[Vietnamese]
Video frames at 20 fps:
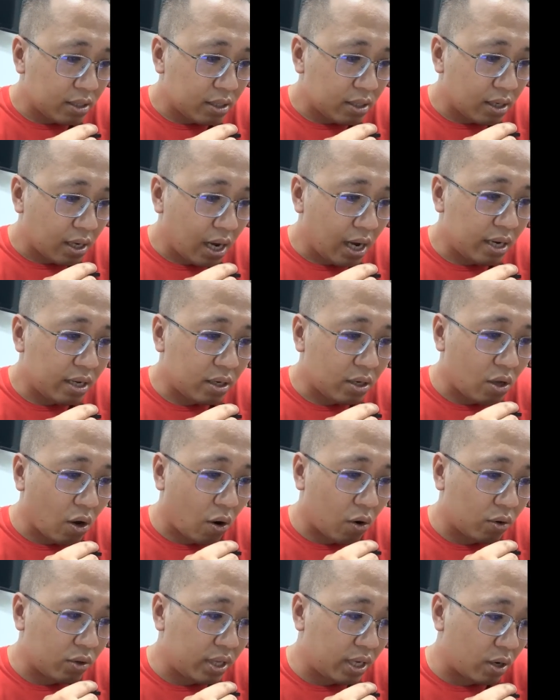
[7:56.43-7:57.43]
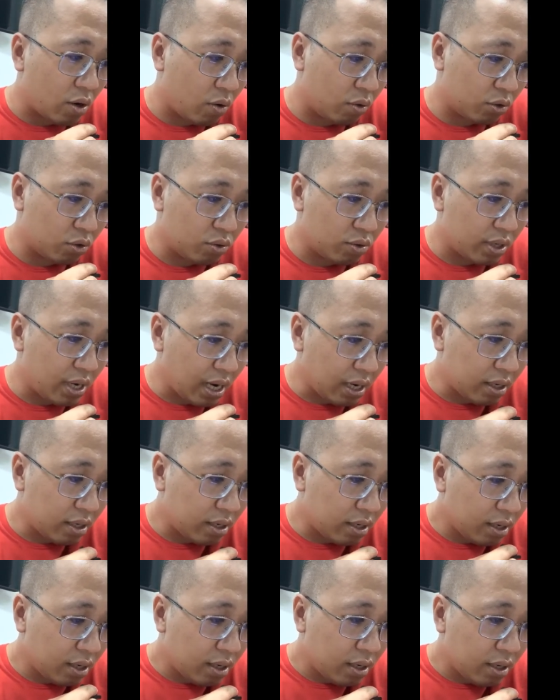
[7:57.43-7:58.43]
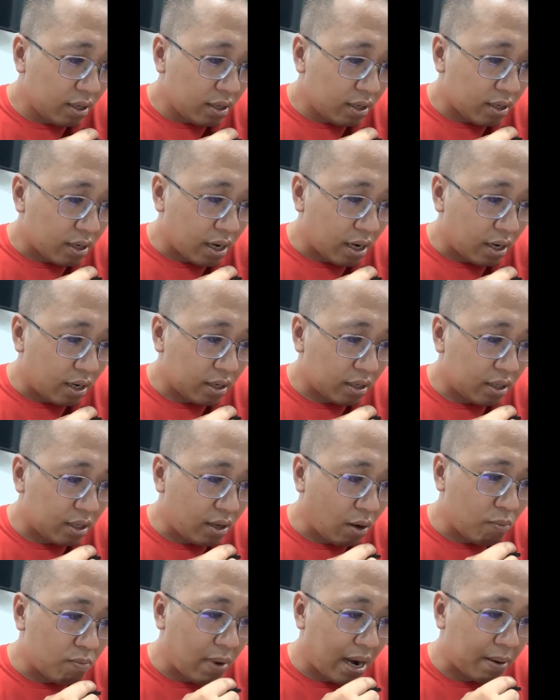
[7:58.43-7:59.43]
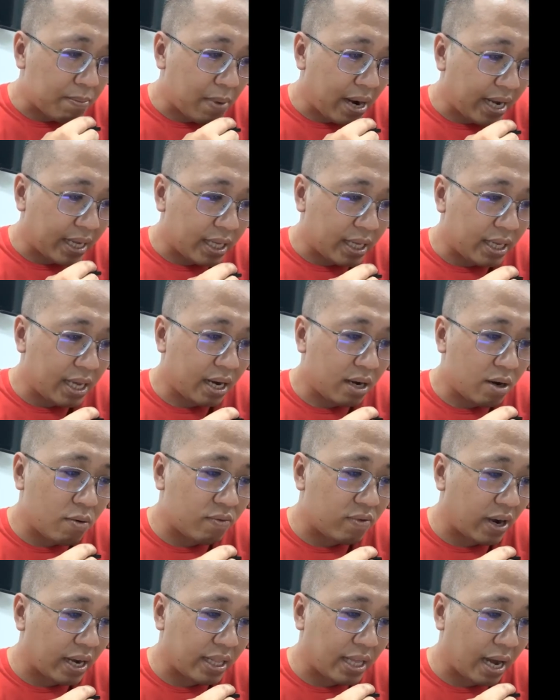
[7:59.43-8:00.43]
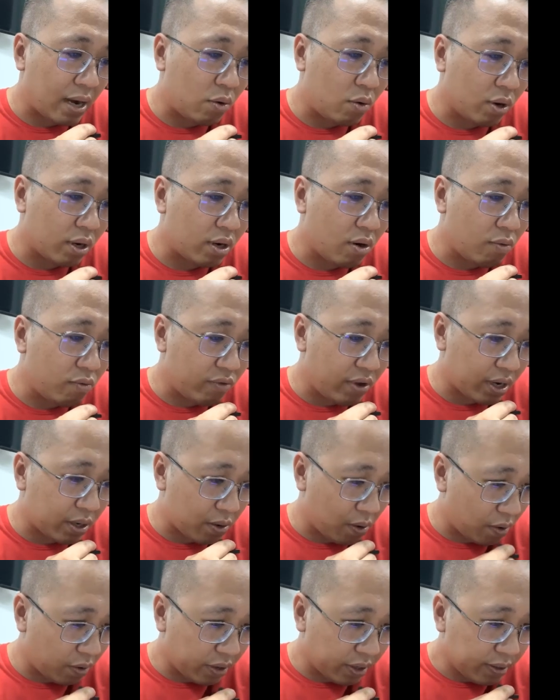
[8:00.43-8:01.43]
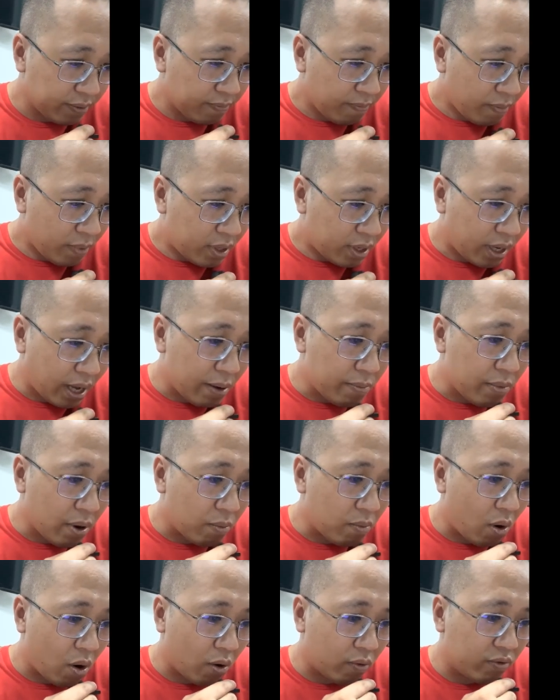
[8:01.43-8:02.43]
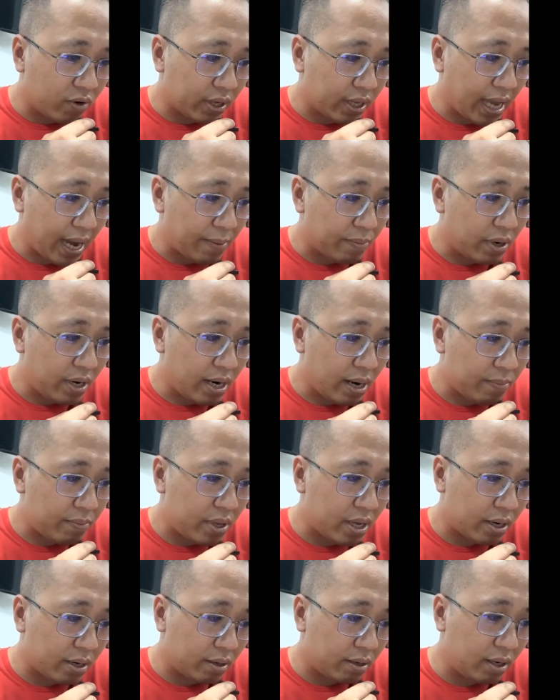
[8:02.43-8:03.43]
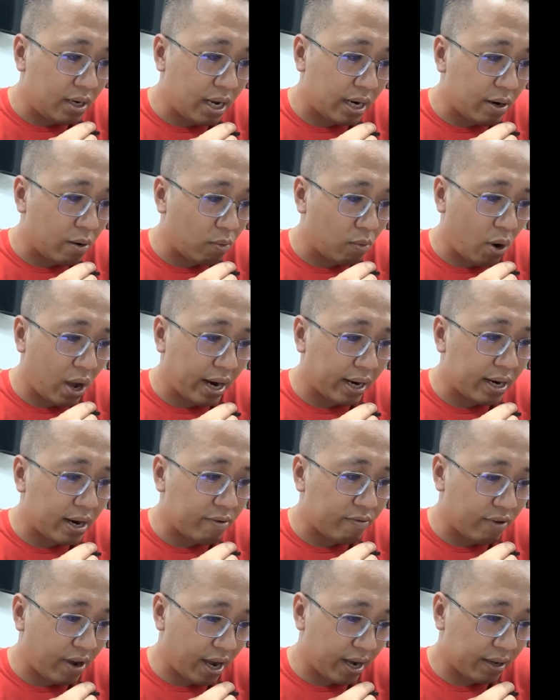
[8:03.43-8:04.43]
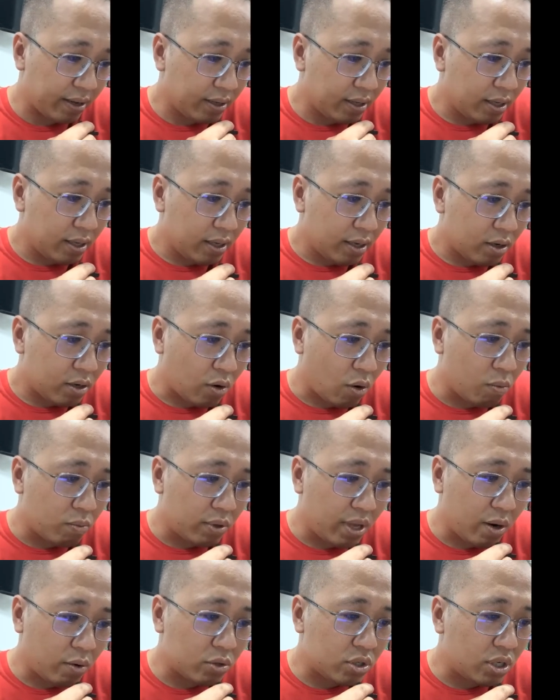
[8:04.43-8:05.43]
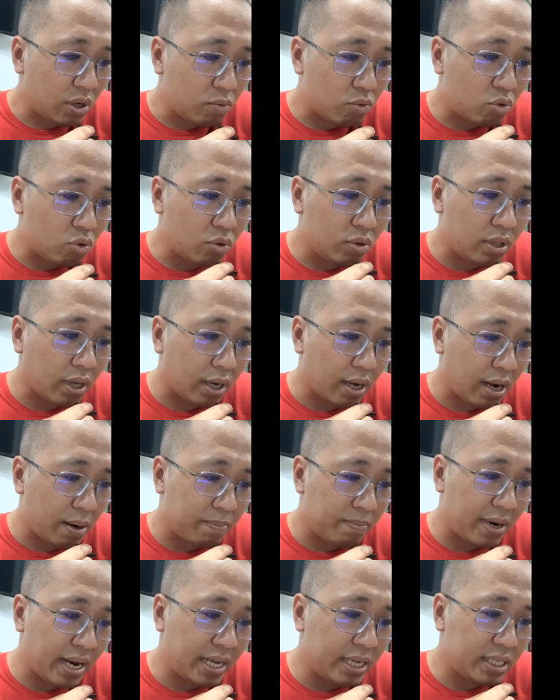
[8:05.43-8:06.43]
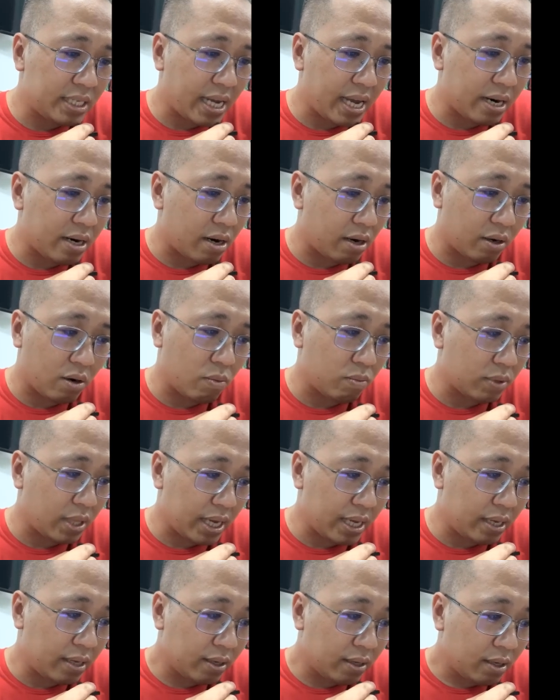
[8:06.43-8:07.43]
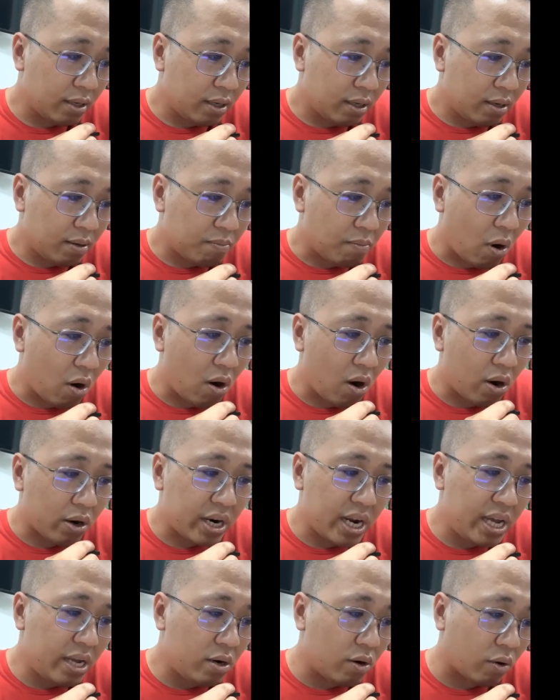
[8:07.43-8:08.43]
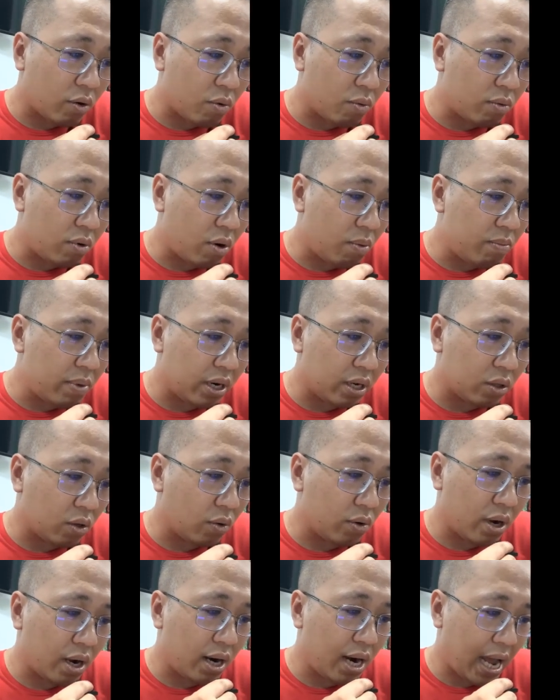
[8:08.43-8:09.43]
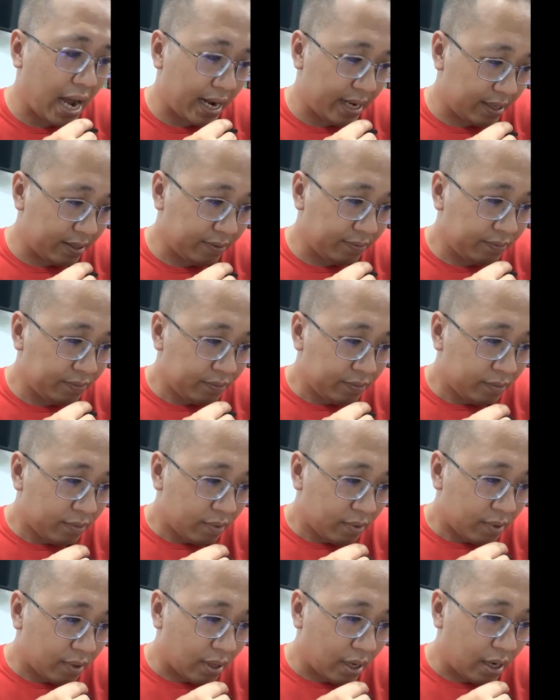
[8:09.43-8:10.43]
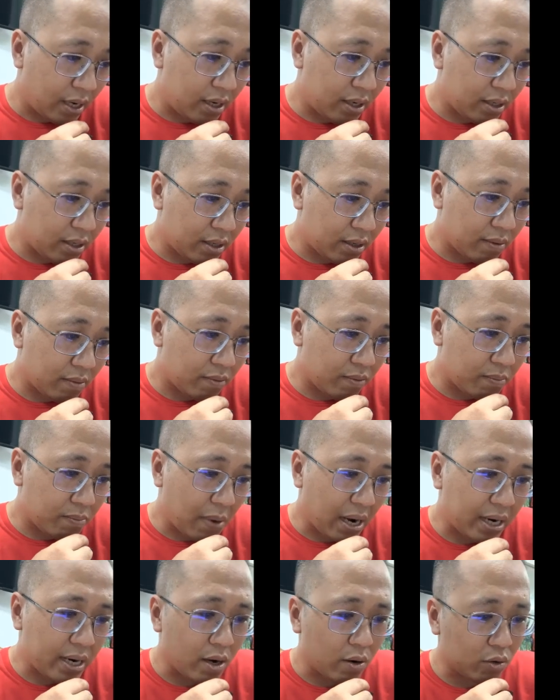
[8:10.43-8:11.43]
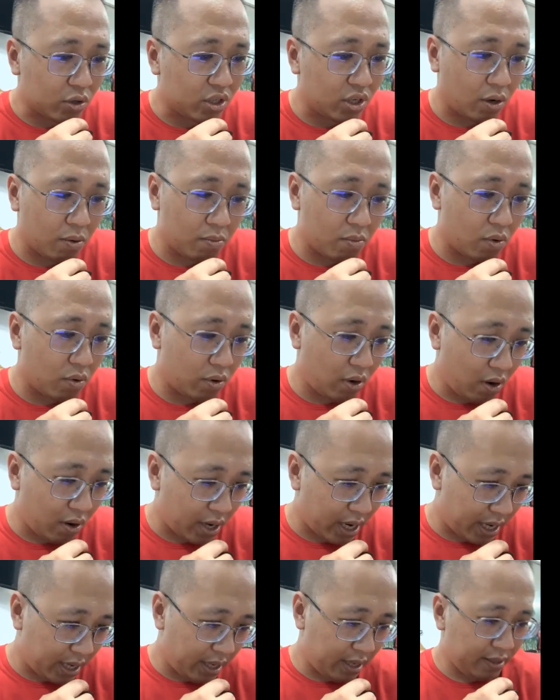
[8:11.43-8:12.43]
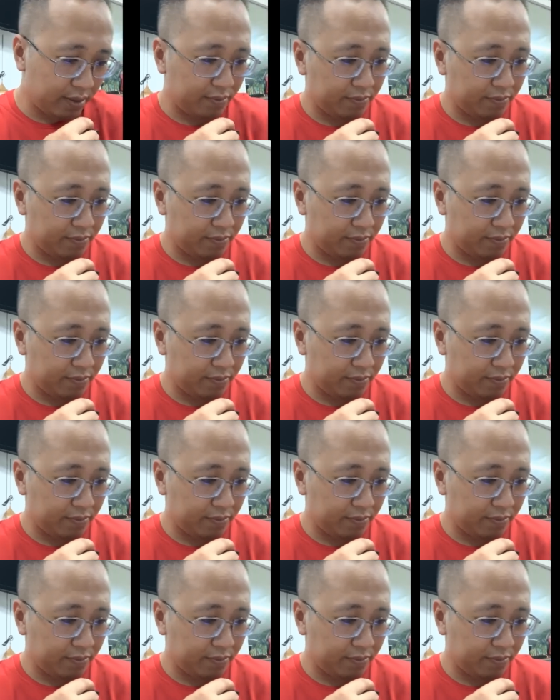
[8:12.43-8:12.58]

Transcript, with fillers: hết chỗ thì ngồi xuống đất đó trong mặt mày thì chắc phải thảo luận công việc rồi kim đồng hồ vừa chạm đến 5 giờ rưỡi là đồng loạt ra về cùng nhau xông xuống tầng hầm lấy xe rời công ty bọn họ đi rồi cũng có mình tôi ở lại đó bắt đầu sầu muộn lo nghĩ